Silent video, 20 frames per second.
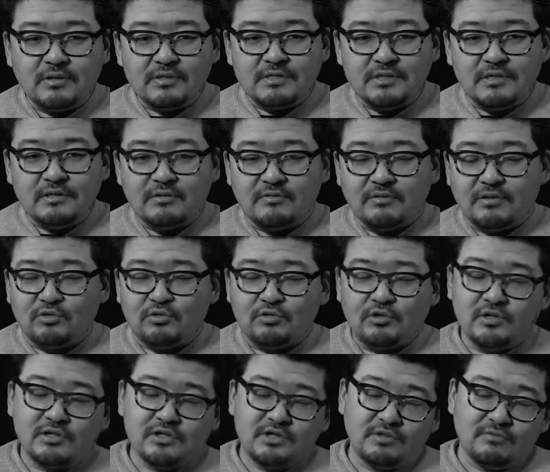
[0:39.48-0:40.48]
Идея,
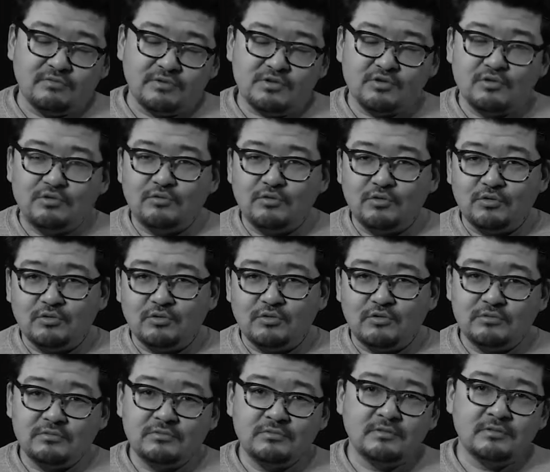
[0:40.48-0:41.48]
которая лежит в основе
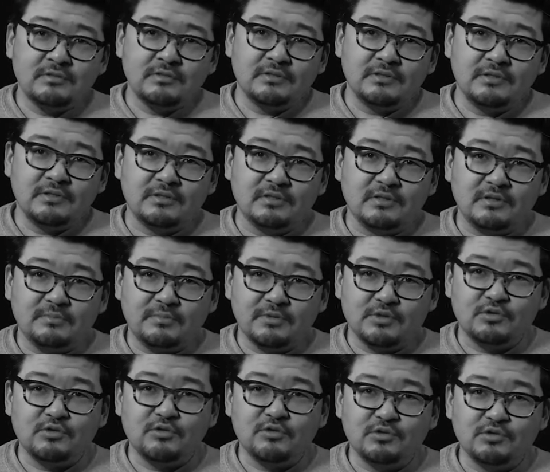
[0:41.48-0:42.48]
ОЛО, это
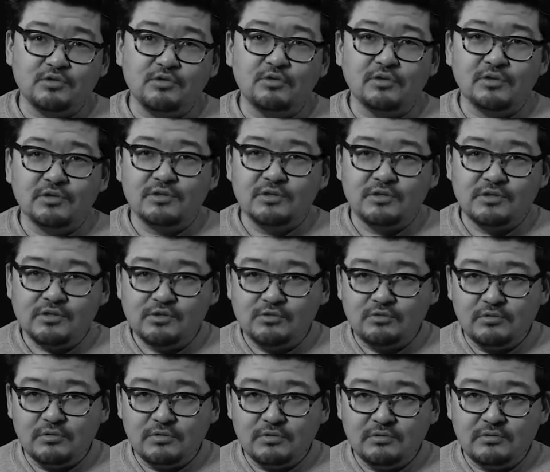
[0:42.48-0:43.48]
построить город на
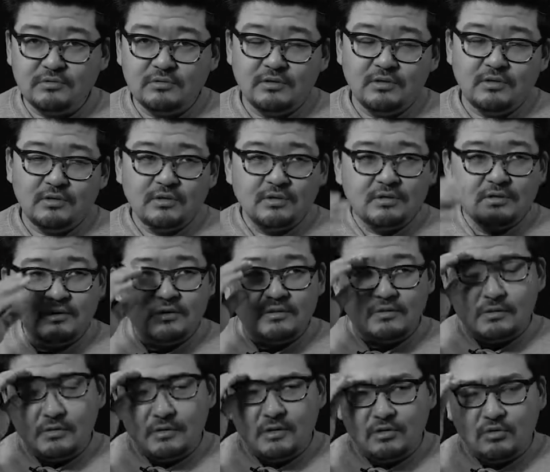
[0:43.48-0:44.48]
Искуле.
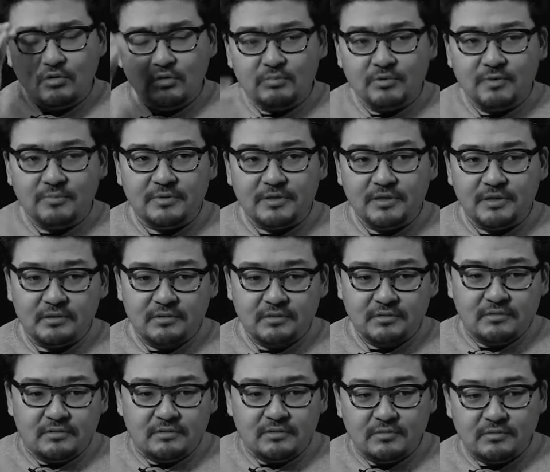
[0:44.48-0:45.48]
Это огромный
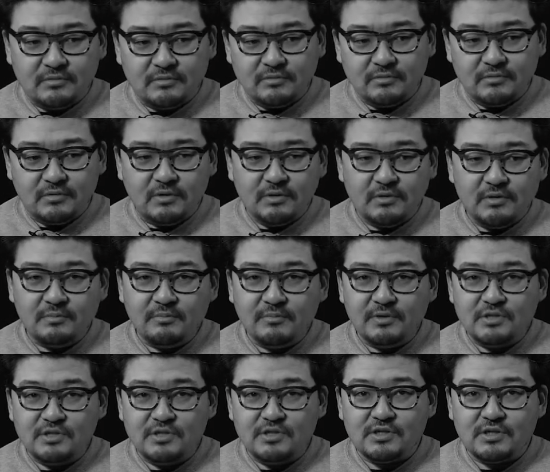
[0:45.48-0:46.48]
проект, э, и
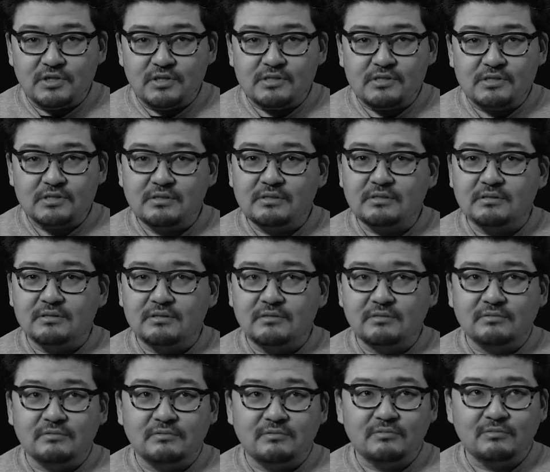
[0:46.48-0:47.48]
мы сейчас
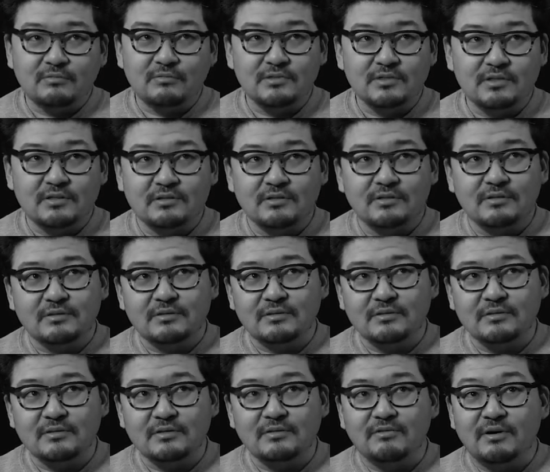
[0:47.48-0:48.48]
э, ну, где-то
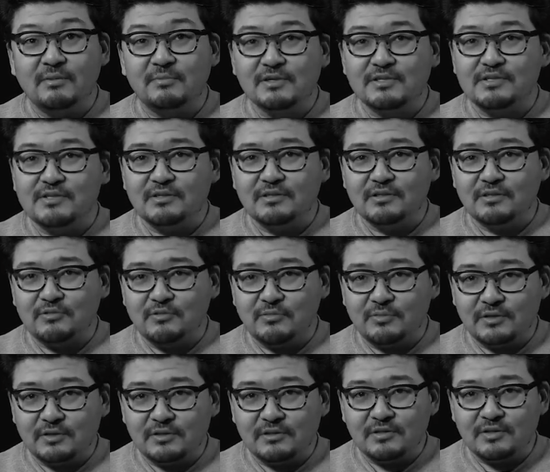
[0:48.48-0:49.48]
2% этого
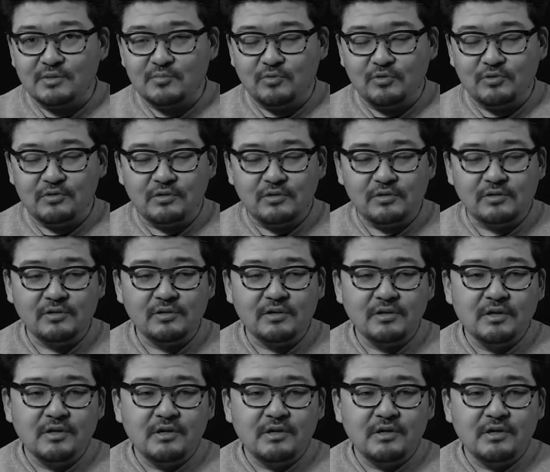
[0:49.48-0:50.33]
проекта исполнили.